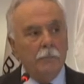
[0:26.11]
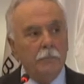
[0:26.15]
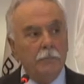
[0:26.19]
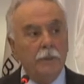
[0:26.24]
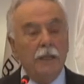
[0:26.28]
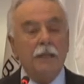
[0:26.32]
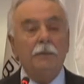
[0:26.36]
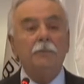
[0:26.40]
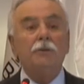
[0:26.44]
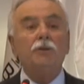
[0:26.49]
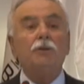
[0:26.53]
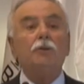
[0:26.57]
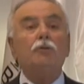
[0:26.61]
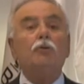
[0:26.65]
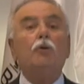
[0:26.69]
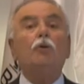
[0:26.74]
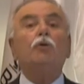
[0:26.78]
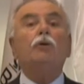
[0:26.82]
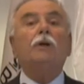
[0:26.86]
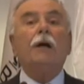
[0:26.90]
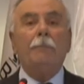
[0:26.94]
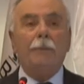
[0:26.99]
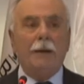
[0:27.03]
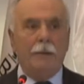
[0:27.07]
Burası
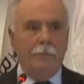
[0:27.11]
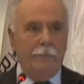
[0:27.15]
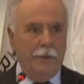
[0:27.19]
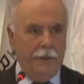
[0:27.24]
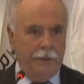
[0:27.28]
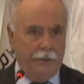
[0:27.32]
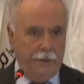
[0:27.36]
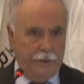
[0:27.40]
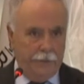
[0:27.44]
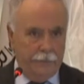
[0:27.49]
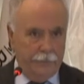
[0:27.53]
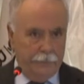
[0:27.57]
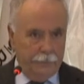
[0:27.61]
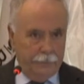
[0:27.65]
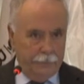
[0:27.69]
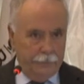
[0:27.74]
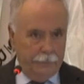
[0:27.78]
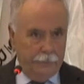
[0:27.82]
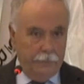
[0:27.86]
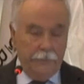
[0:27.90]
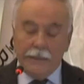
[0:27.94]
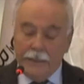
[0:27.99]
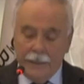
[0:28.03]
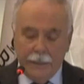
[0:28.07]
başıboşlar kenti
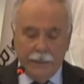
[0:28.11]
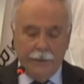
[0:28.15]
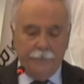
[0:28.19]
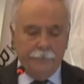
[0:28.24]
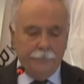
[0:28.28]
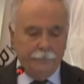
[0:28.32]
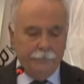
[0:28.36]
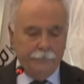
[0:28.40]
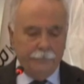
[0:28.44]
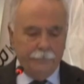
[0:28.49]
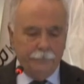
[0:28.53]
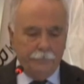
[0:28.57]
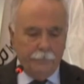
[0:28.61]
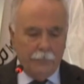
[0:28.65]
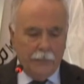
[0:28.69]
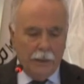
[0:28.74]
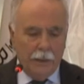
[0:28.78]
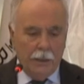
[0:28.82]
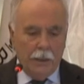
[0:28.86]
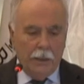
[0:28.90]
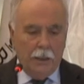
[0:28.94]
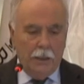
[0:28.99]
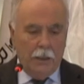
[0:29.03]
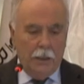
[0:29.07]
mi? Niye satılıyor?